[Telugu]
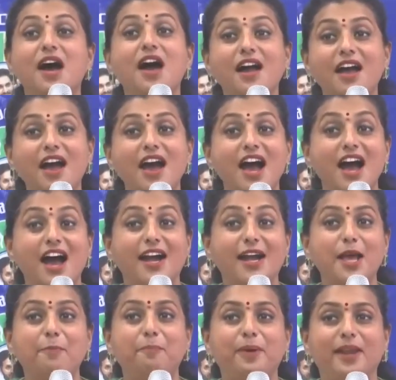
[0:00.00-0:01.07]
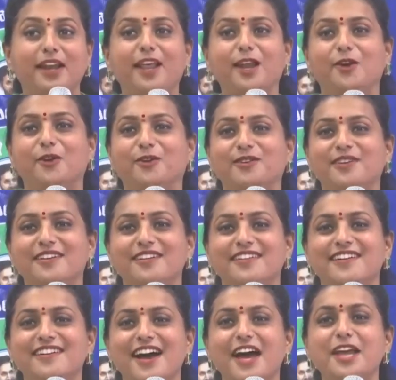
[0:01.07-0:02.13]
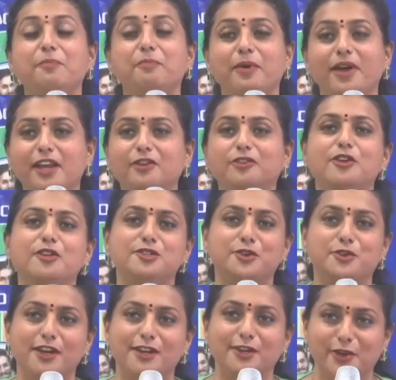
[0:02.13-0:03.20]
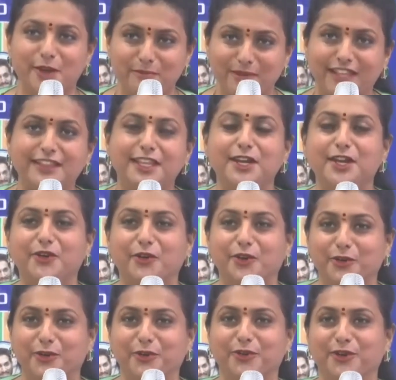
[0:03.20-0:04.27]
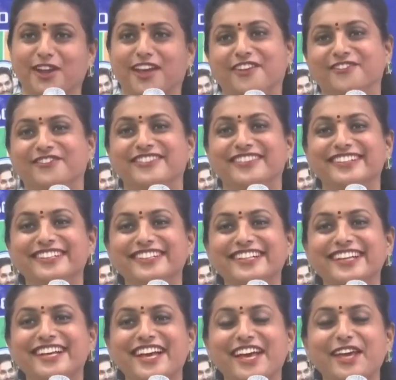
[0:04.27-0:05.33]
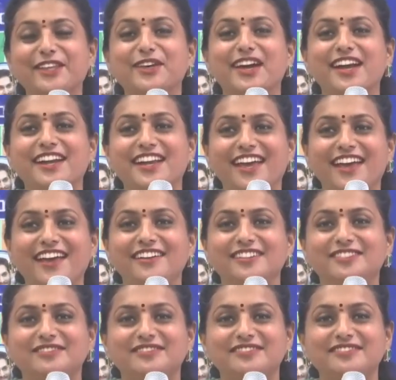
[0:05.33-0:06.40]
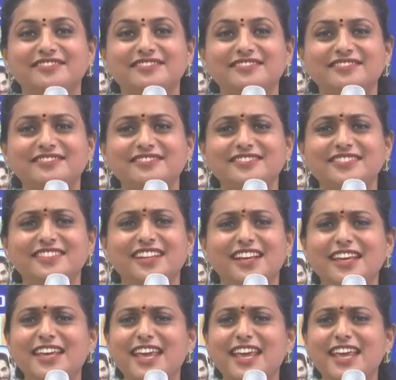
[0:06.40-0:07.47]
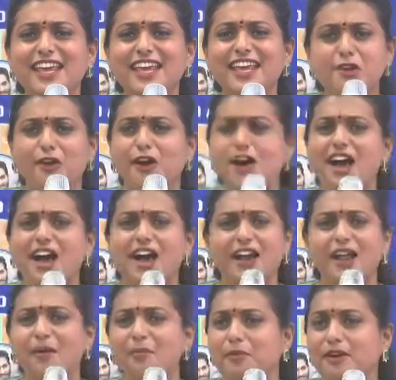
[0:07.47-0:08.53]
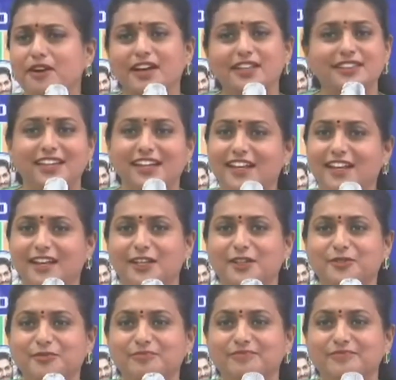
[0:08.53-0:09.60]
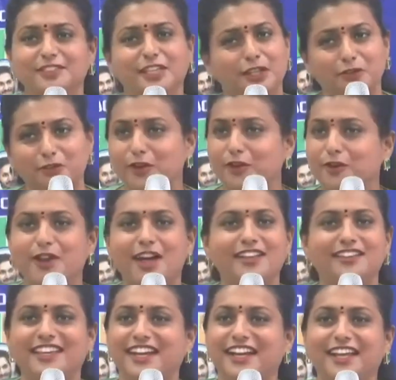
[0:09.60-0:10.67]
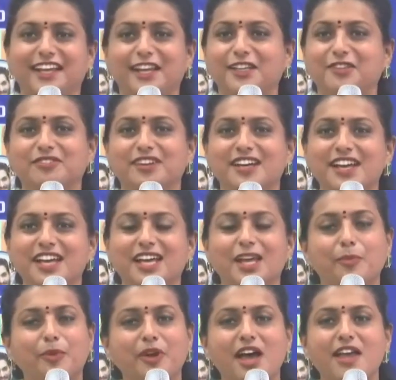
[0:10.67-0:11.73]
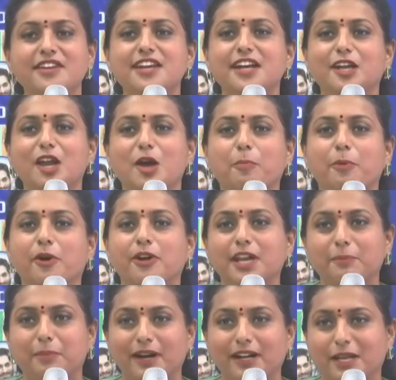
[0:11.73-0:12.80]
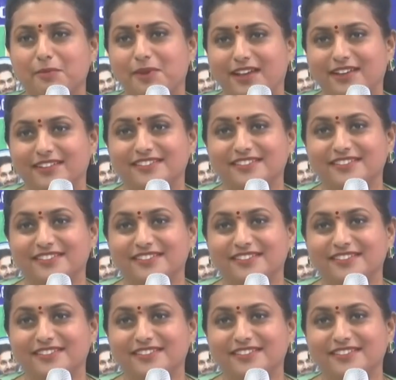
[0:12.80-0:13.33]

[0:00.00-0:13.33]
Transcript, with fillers: బాగా ఆడే పిల్లలు అది పేరు తెచ్చుకోవాలని కూడా మీ అందరినీ కోరుకుంటున్నాను ఎందుకంటే గేమ్స్లో ఆడ మగ తేడా లేదు చదువులో కూడా ఆ తేడా లేదు ఇప్పుడు అన్నిట్లో పోటీ పట్టమే